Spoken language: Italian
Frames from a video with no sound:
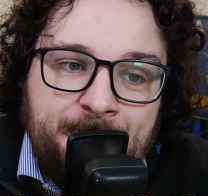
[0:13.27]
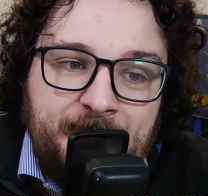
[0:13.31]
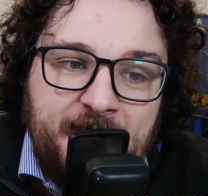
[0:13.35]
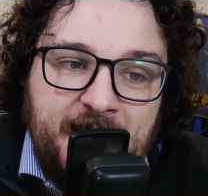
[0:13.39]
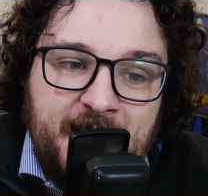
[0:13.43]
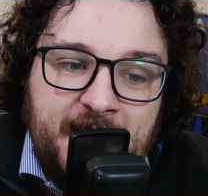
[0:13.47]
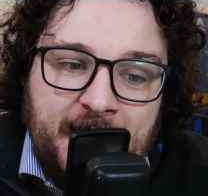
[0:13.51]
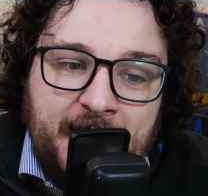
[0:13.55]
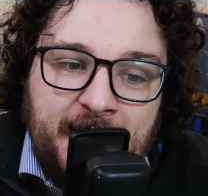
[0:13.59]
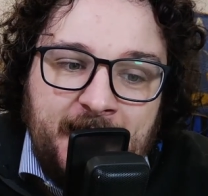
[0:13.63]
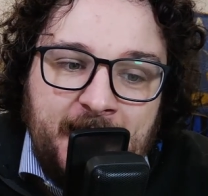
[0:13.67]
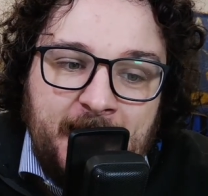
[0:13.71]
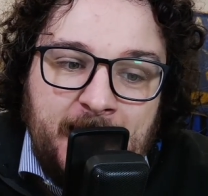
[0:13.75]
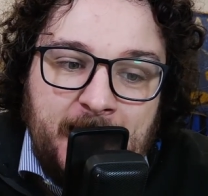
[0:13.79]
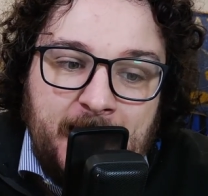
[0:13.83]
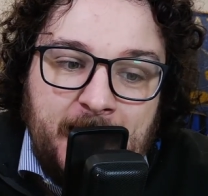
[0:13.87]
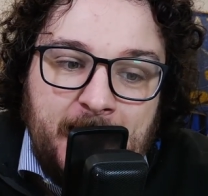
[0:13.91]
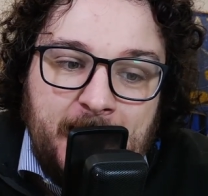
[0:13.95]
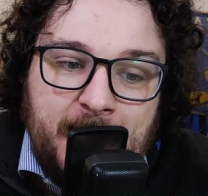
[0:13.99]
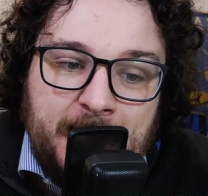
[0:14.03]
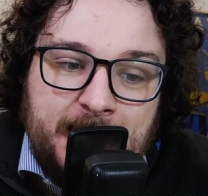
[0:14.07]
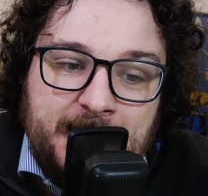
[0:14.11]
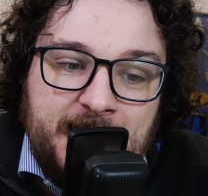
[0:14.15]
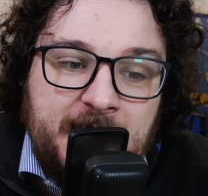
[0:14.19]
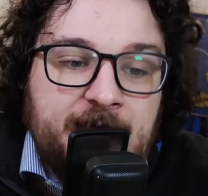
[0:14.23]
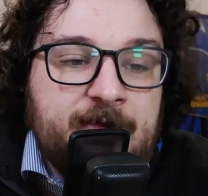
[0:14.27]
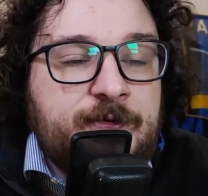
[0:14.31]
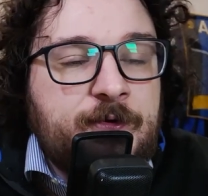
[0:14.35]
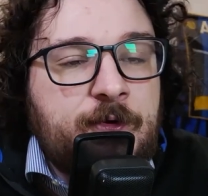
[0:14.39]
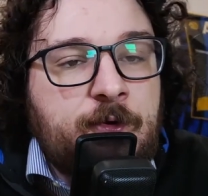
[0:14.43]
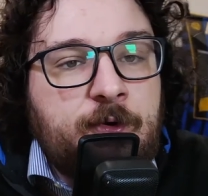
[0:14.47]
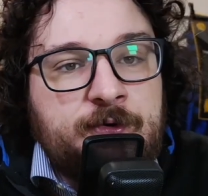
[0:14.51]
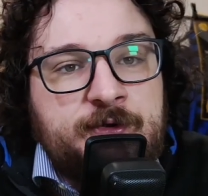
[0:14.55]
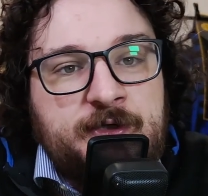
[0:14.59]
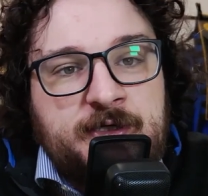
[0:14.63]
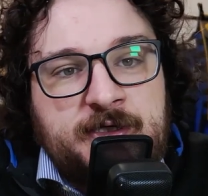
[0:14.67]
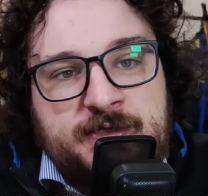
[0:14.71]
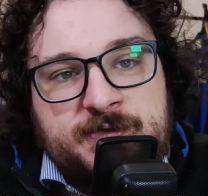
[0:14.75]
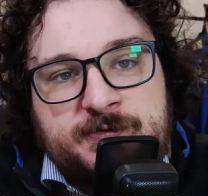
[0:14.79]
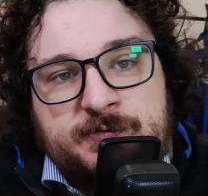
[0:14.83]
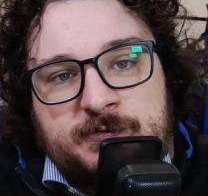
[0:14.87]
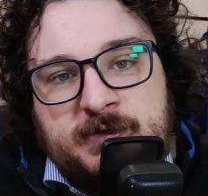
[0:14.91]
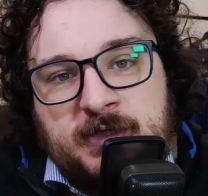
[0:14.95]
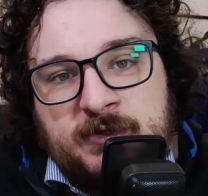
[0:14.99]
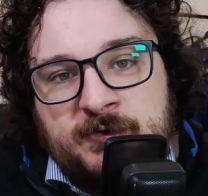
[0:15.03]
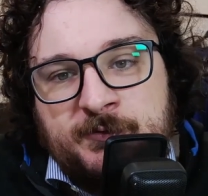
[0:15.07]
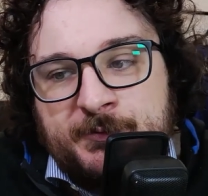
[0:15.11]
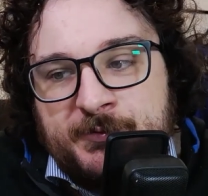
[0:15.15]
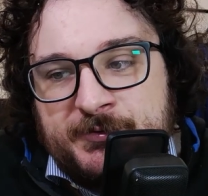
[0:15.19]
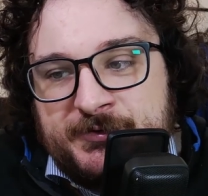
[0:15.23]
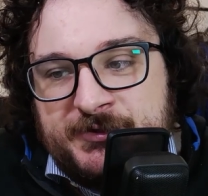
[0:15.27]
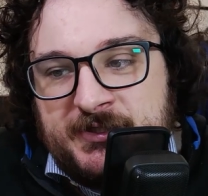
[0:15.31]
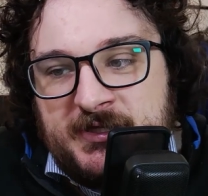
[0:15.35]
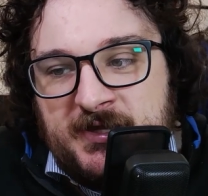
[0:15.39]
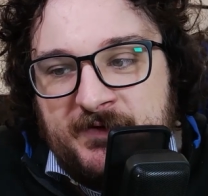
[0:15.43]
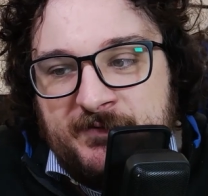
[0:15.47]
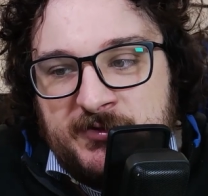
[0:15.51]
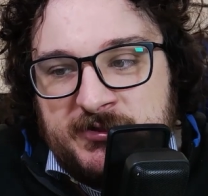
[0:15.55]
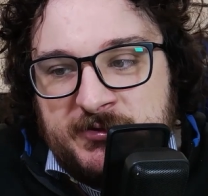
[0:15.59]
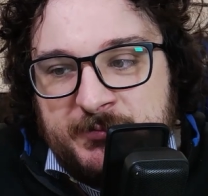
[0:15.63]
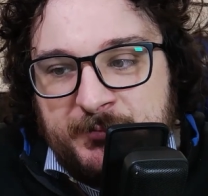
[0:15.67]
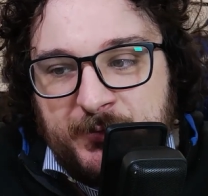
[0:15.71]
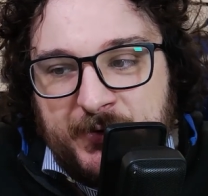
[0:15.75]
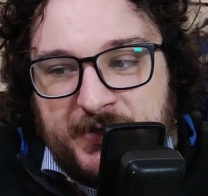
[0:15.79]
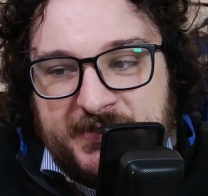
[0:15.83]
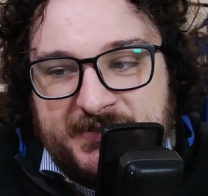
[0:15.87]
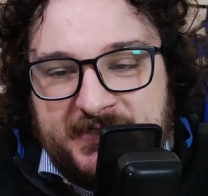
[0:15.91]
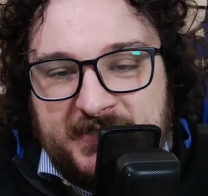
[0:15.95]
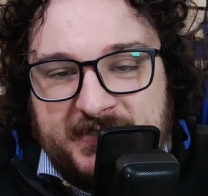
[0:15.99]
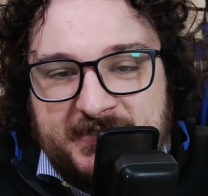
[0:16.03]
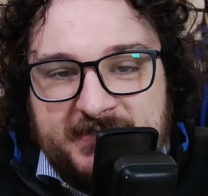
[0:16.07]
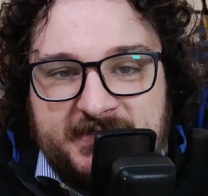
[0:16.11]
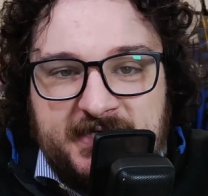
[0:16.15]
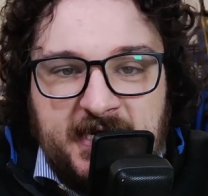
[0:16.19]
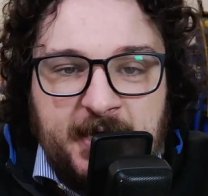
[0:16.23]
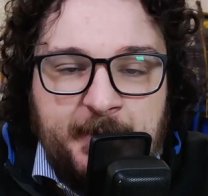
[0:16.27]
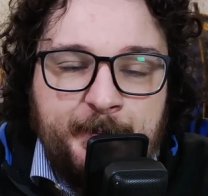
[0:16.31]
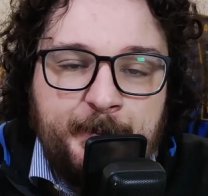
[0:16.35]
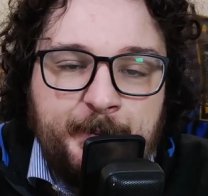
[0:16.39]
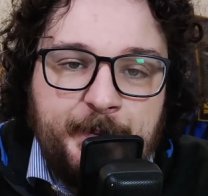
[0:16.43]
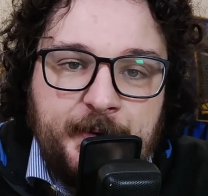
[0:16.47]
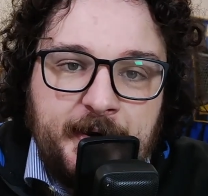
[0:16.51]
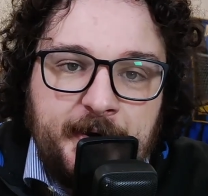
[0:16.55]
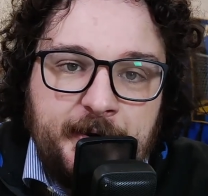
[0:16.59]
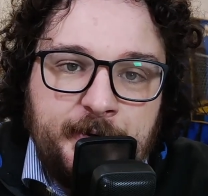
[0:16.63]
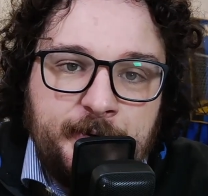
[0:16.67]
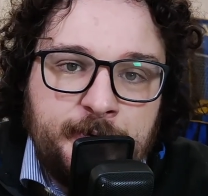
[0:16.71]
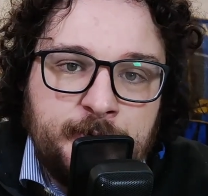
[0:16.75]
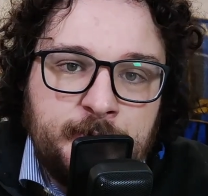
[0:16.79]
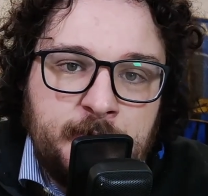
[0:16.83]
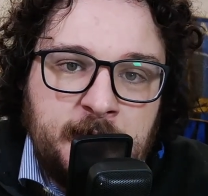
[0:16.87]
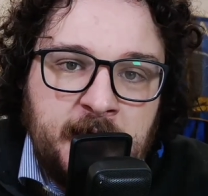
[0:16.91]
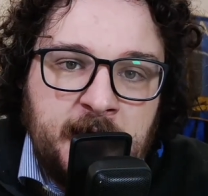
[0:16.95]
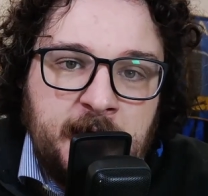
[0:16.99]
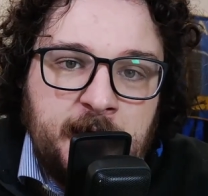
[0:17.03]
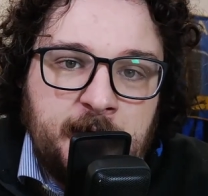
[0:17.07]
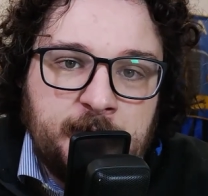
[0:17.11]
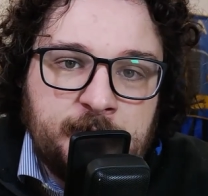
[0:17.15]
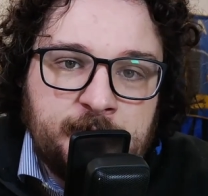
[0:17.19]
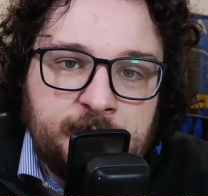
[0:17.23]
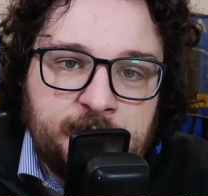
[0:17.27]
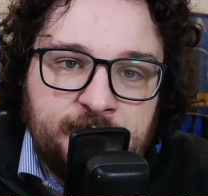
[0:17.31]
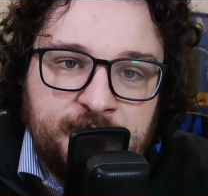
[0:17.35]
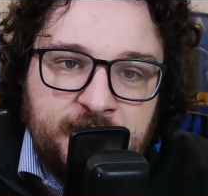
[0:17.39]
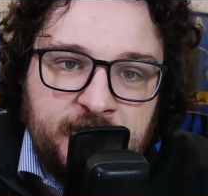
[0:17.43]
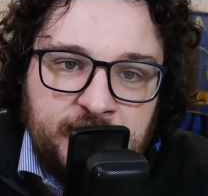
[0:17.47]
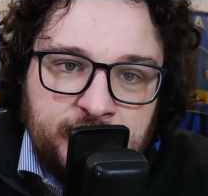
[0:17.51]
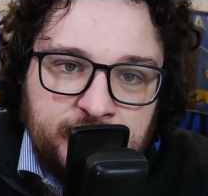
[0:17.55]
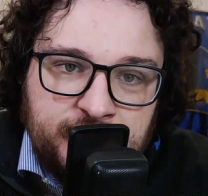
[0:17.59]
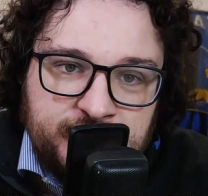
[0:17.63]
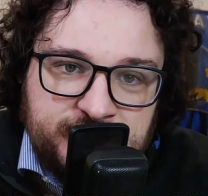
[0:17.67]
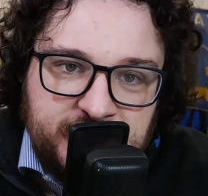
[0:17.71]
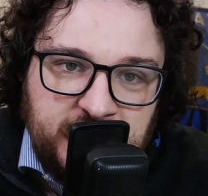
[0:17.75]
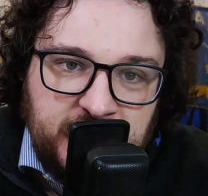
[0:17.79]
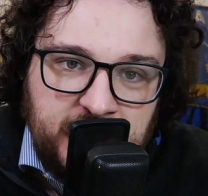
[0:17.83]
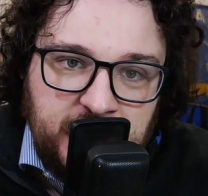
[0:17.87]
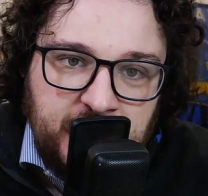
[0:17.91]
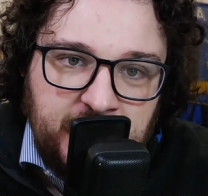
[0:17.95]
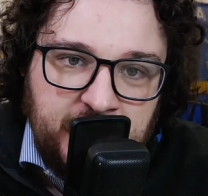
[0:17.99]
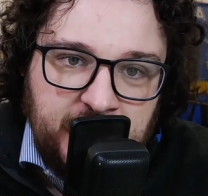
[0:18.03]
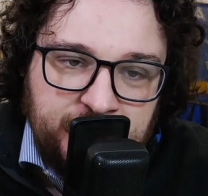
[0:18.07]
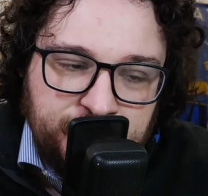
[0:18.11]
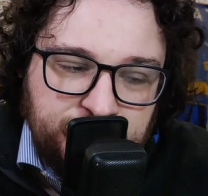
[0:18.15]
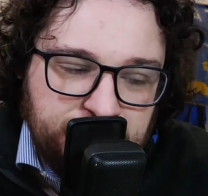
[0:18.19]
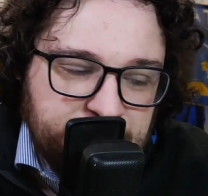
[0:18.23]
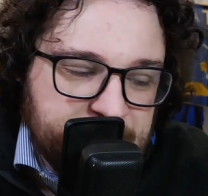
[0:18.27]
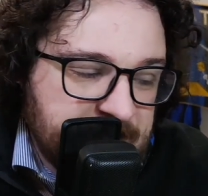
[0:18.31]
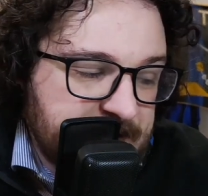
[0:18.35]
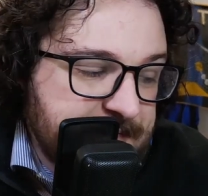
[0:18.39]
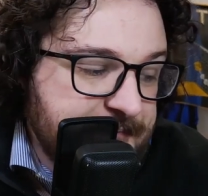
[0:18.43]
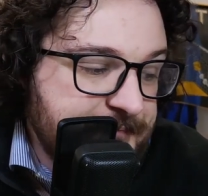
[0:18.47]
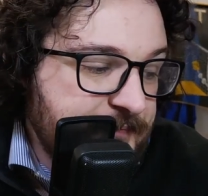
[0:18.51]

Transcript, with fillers: e che dietro ogni risultato positivo ci può essere sempre una rovinosa caduta.